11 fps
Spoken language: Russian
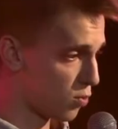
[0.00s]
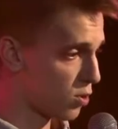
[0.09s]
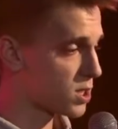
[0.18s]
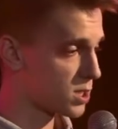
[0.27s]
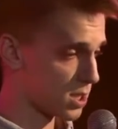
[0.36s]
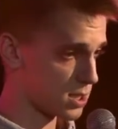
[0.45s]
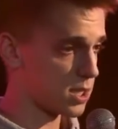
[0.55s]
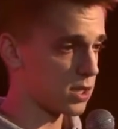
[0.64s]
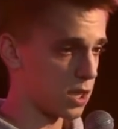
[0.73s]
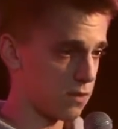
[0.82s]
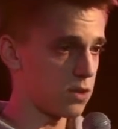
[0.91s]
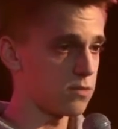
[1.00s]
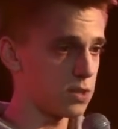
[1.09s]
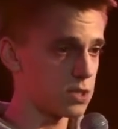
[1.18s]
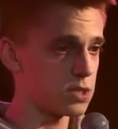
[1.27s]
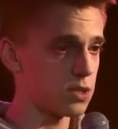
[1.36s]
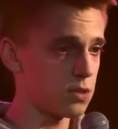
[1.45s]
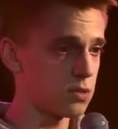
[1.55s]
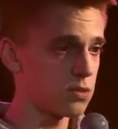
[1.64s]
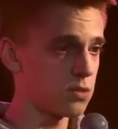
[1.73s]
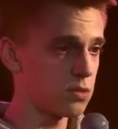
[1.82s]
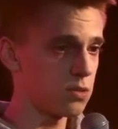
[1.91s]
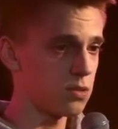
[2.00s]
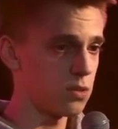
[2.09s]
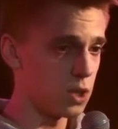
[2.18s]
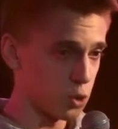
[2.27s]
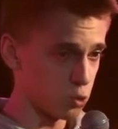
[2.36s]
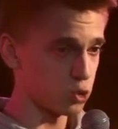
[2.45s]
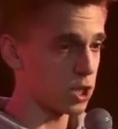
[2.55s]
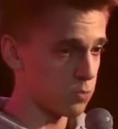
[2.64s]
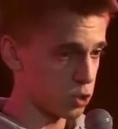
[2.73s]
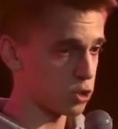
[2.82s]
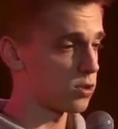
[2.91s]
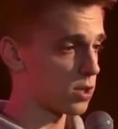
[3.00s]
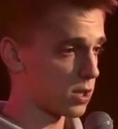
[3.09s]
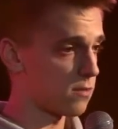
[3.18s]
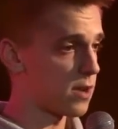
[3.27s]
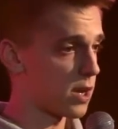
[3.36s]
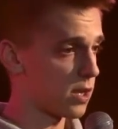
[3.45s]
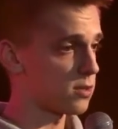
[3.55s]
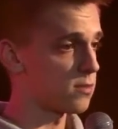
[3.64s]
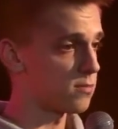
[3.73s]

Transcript: Поезд останавливается. И русским что-то говорят.